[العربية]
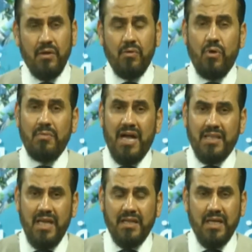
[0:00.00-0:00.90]
ومع
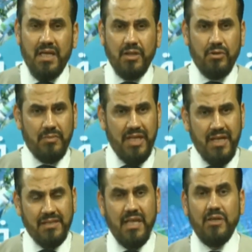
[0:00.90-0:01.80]
ذلك كثير من
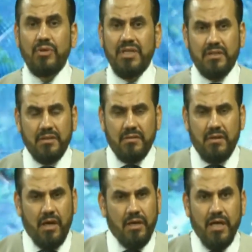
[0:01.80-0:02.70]
الناس لا يريد
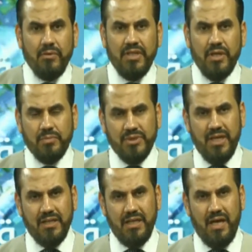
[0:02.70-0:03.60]
آه، لا يريد أن
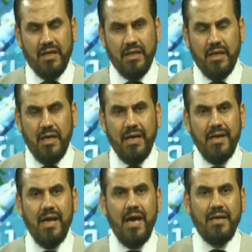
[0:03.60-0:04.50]
يبصر هذه الحقيقة نعم.
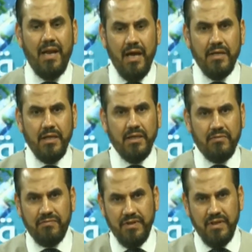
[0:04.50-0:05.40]
الآن الحريق
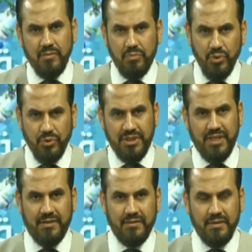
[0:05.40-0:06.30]
في
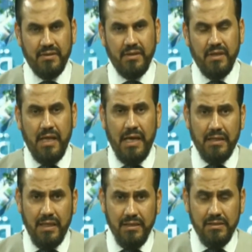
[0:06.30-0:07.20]
بيوتنا نعم.
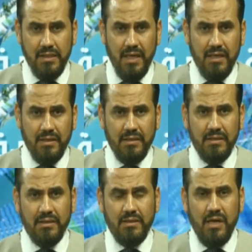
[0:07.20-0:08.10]
هذا الإنسان
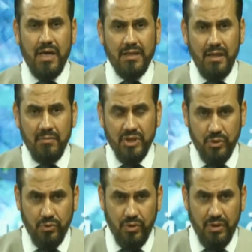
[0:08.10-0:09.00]
هذا
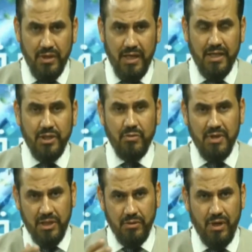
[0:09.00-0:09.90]
المشروع الذي
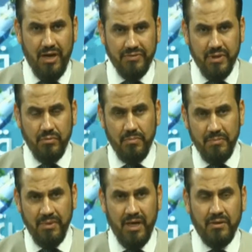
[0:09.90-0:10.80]
يمثله حفتر ومن
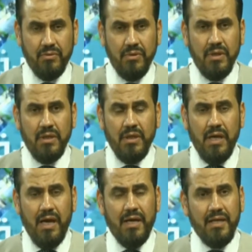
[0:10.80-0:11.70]
معه
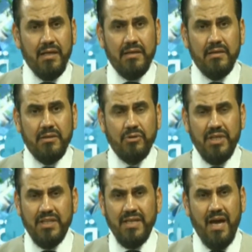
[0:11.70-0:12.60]
حريق
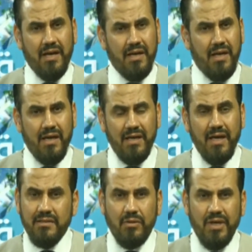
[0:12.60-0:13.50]
يريد أن يحرق
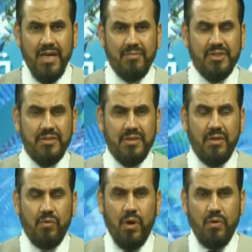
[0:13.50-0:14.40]
الأخضر واليابس
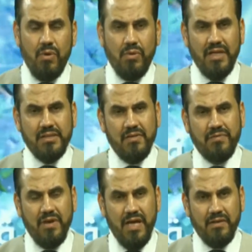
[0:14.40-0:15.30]
وليس
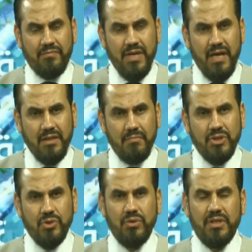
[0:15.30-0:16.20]
في هذا في هذا
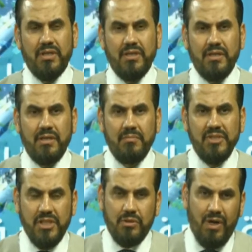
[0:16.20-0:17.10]
المشروع
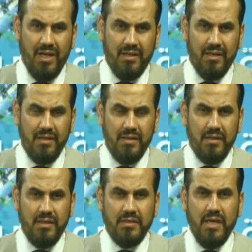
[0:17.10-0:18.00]
مسكة عقل
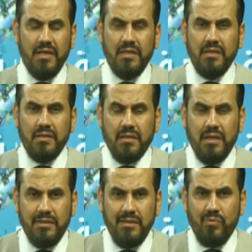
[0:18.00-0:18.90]
يعني
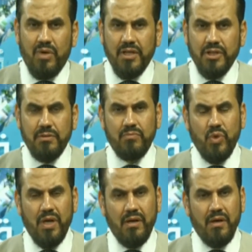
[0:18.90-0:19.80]
قتل ورجم
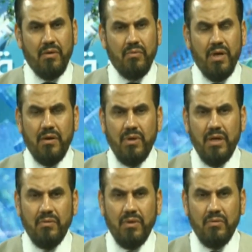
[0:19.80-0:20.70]
و و
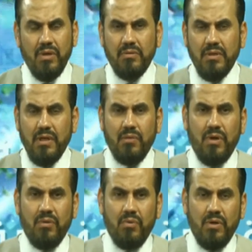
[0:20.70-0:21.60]
و و
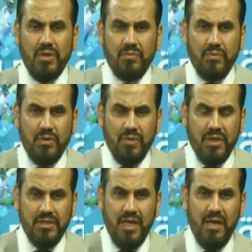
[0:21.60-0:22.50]
و و
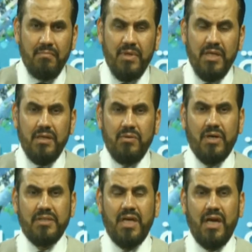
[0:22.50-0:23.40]
واقتحام
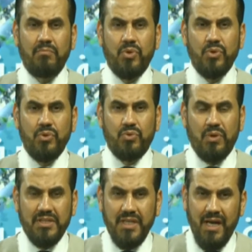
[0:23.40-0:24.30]
واقتحام بيوت
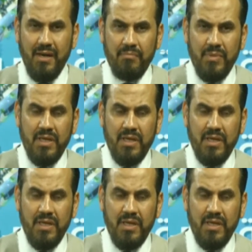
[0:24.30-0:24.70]
واقتحام